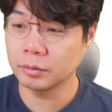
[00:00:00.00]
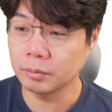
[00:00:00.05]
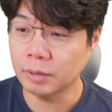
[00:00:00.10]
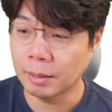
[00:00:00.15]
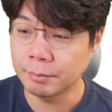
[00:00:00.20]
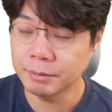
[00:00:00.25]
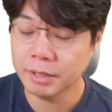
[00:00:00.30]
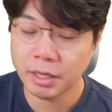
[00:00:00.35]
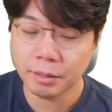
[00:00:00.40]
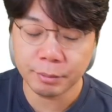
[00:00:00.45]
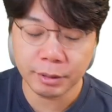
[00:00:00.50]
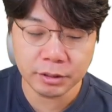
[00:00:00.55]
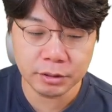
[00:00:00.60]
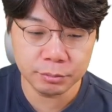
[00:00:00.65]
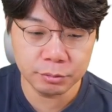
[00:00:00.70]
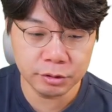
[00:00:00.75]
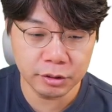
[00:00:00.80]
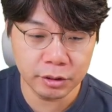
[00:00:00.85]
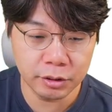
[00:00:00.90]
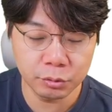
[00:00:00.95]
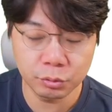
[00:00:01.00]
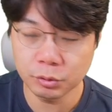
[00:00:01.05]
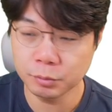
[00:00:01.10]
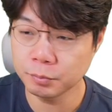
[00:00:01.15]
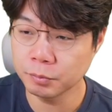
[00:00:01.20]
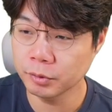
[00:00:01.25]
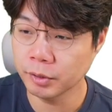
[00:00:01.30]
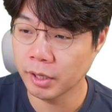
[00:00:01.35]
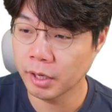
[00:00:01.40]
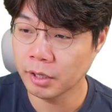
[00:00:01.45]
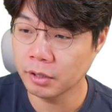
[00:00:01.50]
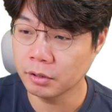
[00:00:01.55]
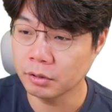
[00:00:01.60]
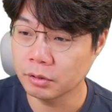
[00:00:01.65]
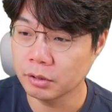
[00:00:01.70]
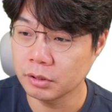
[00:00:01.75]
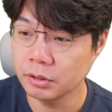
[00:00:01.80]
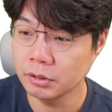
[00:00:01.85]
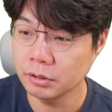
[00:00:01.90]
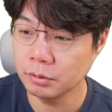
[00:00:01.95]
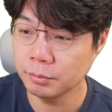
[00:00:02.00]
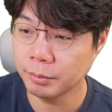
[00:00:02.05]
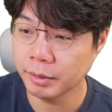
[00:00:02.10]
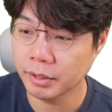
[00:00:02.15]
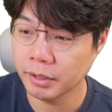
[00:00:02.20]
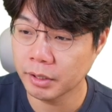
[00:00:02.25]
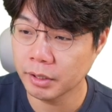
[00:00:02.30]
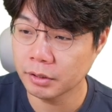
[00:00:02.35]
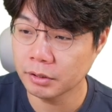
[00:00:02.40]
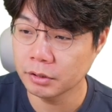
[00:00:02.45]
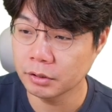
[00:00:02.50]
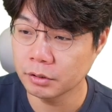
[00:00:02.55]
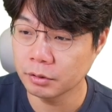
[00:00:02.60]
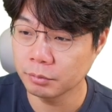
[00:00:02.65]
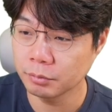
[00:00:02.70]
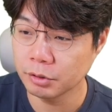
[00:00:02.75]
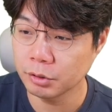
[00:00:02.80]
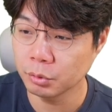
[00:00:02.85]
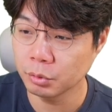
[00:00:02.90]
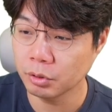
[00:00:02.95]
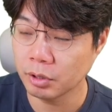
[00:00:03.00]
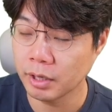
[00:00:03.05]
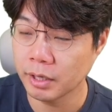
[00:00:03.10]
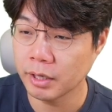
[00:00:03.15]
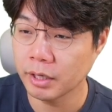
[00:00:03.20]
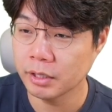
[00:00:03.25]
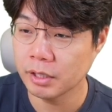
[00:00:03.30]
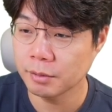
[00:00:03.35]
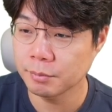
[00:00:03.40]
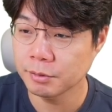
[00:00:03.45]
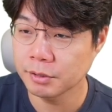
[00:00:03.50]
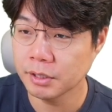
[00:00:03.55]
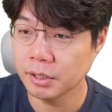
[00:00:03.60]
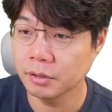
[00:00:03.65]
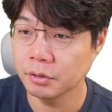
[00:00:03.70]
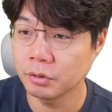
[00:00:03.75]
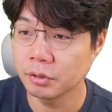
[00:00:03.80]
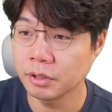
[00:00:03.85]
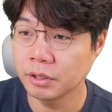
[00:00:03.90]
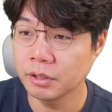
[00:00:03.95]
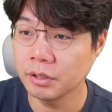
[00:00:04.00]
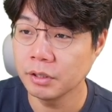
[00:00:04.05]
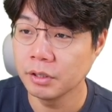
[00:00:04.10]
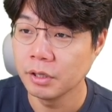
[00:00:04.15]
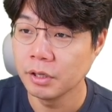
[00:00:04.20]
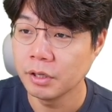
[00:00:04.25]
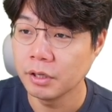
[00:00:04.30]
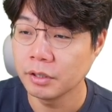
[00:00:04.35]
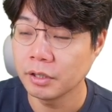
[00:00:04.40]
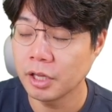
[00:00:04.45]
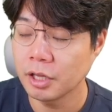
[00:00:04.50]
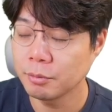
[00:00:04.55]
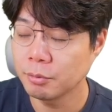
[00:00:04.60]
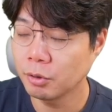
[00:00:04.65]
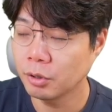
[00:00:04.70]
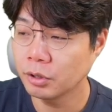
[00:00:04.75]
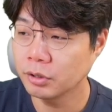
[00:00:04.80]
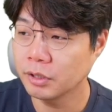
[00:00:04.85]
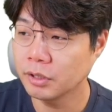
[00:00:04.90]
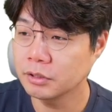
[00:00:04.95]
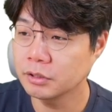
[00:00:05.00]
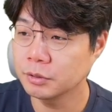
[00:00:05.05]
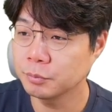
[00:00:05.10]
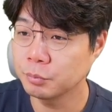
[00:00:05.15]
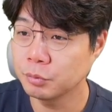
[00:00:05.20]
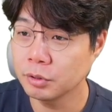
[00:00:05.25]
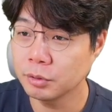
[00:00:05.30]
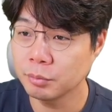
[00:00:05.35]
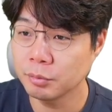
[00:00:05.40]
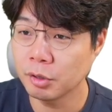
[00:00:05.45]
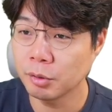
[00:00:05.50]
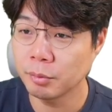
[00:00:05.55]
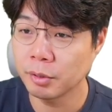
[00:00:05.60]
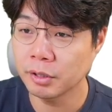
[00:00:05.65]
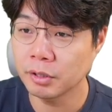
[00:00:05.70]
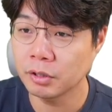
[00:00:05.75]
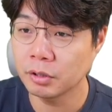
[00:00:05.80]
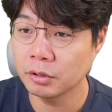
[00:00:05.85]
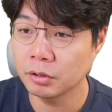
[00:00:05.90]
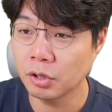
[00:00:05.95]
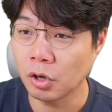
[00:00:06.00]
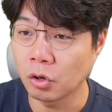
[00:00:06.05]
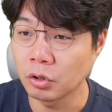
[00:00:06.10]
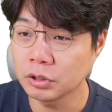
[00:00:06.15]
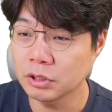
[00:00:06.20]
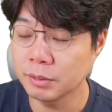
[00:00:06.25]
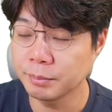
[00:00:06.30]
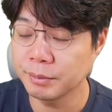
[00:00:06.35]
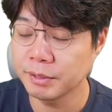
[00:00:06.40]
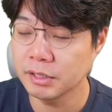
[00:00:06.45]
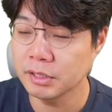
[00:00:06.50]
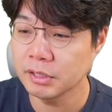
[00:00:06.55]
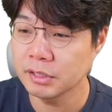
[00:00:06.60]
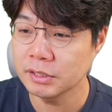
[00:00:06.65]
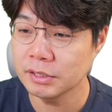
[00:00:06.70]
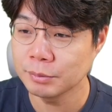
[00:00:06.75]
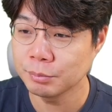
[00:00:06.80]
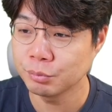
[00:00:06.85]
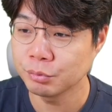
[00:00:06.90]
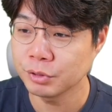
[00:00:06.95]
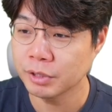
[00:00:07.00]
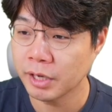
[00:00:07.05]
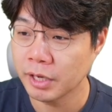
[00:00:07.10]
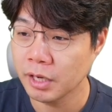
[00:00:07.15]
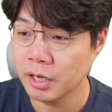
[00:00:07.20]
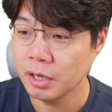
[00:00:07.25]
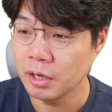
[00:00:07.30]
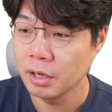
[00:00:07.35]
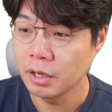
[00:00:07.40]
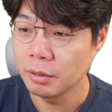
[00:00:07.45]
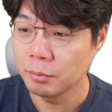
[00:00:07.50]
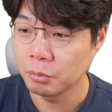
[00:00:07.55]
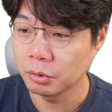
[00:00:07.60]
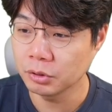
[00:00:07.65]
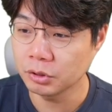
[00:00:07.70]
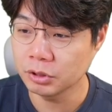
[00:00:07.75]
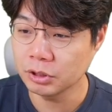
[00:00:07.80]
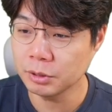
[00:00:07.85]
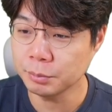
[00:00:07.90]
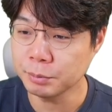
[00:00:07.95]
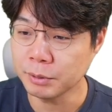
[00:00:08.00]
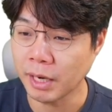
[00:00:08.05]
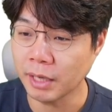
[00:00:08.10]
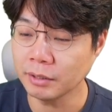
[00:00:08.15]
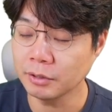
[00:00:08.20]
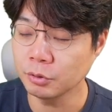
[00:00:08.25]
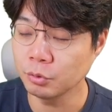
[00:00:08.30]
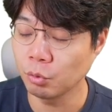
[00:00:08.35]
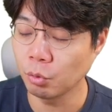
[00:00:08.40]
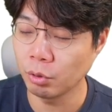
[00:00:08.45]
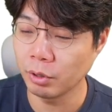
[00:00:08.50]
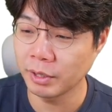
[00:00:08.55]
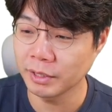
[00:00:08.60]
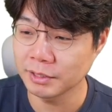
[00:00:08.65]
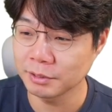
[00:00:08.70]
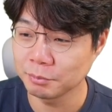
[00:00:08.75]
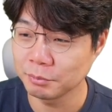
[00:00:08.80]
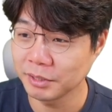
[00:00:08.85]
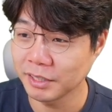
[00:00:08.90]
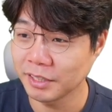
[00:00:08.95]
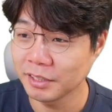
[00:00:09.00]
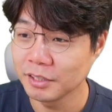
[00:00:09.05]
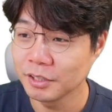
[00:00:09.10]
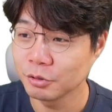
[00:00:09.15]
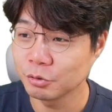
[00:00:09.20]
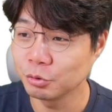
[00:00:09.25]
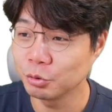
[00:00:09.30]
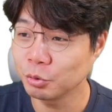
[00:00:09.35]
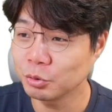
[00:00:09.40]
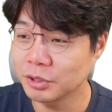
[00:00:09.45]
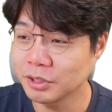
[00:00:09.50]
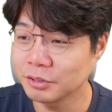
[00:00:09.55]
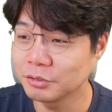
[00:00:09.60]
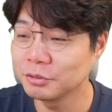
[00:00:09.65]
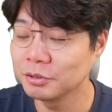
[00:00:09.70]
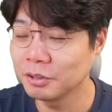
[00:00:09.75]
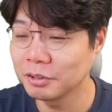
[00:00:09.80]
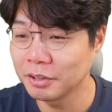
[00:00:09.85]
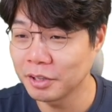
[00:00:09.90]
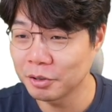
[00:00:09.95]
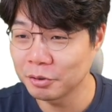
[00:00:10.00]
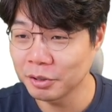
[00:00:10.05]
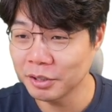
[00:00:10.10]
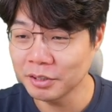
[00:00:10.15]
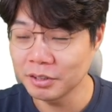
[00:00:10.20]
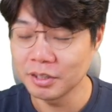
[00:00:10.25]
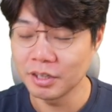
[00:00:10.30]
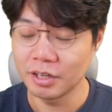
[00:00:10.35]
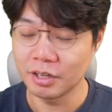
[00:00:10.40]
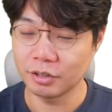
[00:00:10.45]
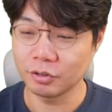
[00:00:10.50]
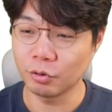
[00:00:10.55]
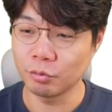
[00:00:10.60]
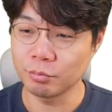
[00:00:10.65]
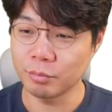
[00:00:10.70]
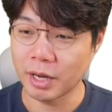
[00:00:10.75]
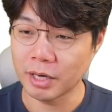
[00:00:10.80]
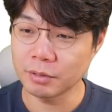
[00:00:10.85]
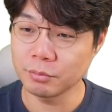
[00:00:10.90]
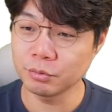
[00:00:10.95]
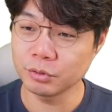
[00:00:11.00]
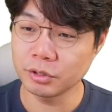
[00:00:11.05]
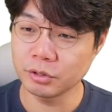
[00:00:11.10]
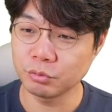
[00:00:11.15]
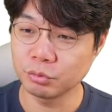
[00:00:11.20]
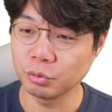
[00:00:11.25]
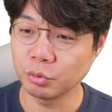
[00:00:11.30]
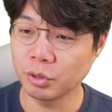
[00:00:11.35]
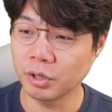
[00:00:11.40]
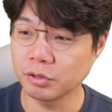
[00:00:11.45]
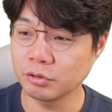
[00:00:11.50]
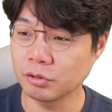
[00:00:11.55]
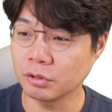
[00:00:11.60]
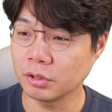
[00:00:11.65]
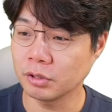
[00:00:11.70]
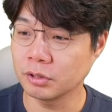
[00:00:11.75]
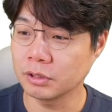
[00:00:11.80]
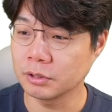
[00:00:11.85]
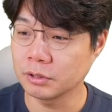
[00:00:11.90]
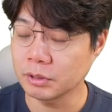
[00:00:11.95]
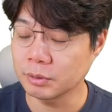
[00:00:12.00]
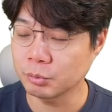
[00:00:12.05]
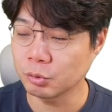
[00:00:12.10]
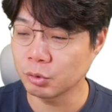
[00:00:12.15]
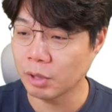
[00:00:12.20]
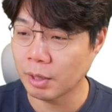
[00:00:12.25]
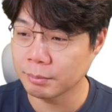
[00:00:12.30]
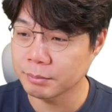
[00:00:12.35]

감사의 말씀을 드리고 싶은 게요. 이틀 만에 지금 이효석 아카데미 채널이 네이버 컨텐츠 프리미엄에서 경제 비즈니스 분야에 벌써 십사 등으로 올라왔습니다. 구독자 순서대로요. 너무 많은 분들이 구독해 주셔서 진심으로